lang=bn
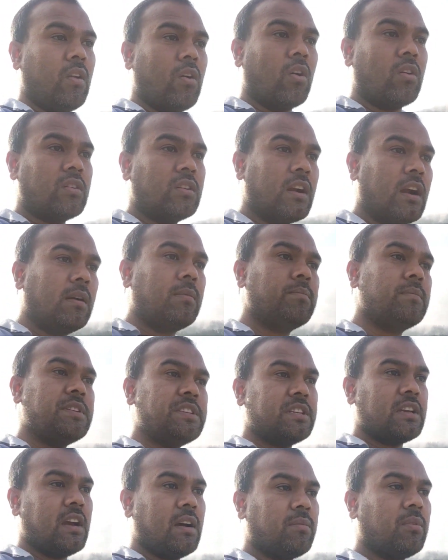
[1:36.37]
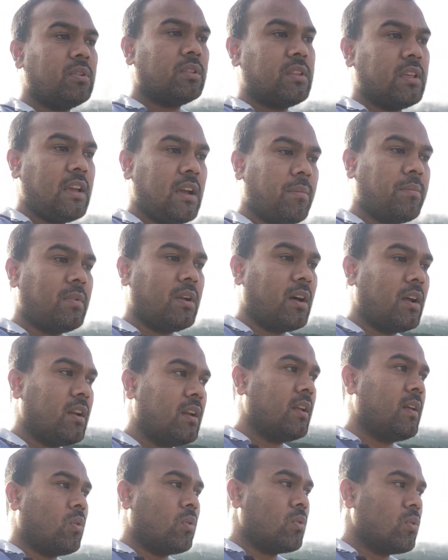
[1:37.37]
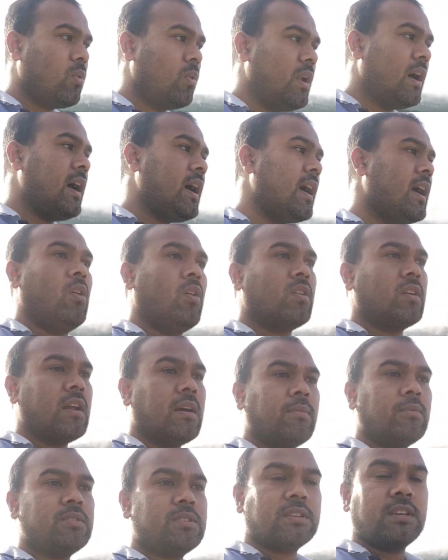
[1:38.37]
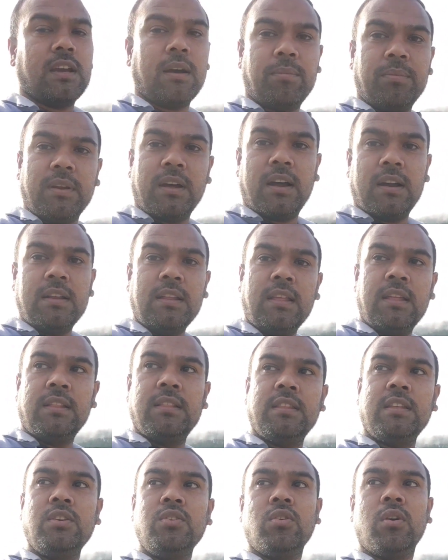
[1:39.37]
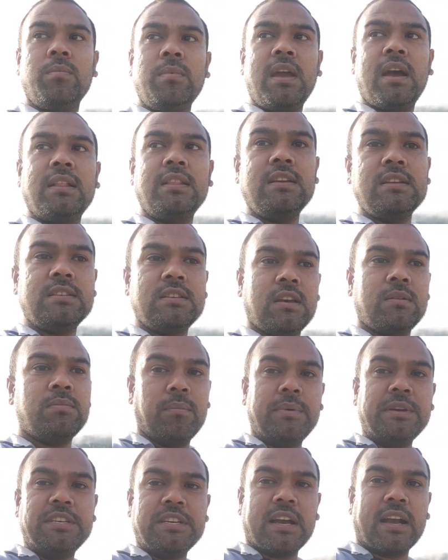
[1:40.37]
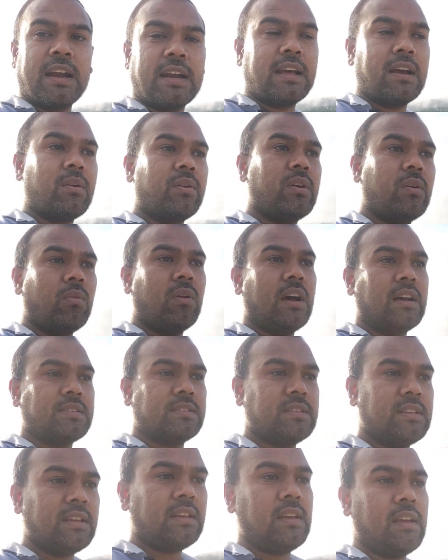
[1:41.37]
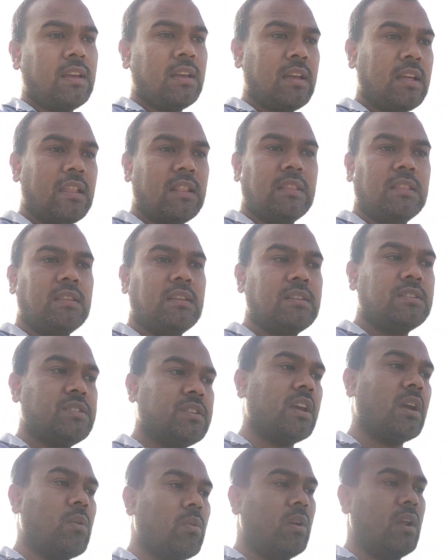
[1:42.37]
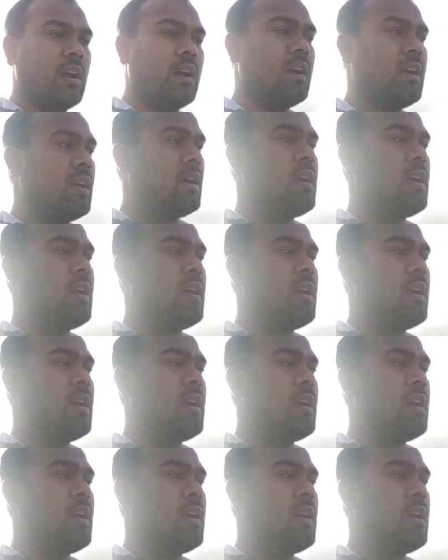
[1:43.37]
লং টার্ম ভিসা বলতে আপনার কোনগুলা লং টার্ম হচ্ছে আপনার দীর্ঘমেয়াদী যে ভিসা ক্যাটাগরিগুলো আছে সেগুলা